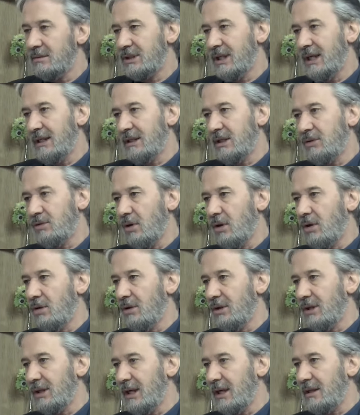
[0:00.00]
şeyde doğal
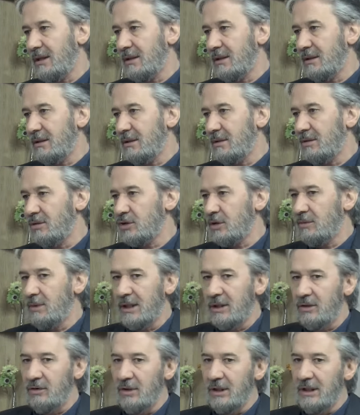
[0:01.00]
olarak e, o
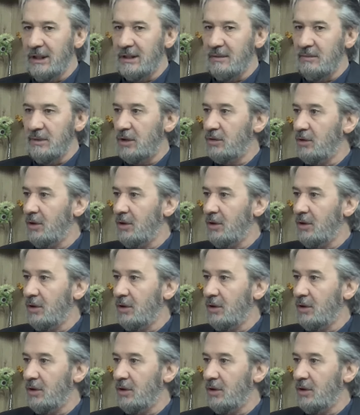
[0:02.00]
zamanki yönetimde